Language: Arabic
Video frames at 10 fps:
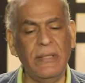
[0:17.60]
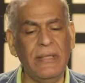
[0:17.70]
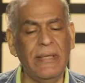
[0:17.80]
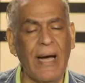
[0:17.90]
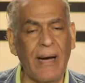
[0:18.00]

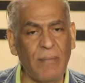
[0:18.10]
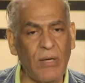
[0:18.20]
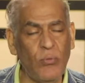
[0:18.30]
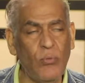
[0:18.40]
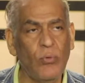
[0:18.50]
اللي
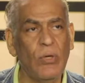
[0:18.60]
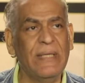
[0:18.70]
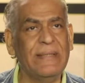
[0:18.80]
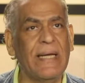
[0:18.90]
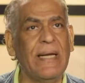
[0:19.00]
عملوا
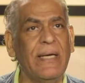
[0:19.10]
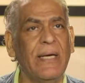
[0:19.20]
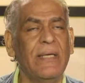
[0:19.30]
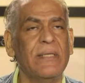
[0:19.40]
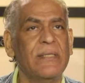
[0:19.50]

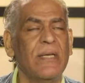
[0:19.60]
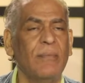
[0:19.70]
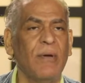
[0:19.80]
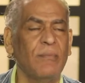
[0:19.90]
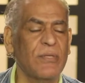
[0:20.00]
تاريخ
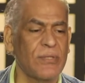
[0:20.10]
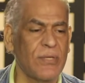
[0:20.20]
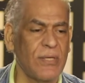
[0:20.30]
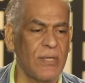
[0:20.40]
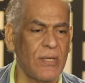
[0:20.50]
للسينما
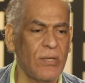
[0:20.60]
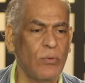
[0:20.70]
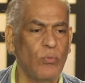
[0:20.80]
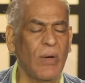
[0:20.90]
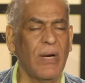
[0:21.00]
المصريه
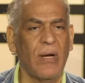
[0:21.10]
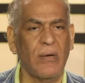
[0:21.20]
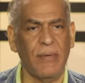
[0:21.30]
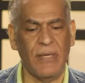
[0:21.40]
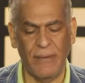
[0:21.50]

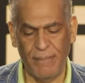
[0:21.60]
والعربيه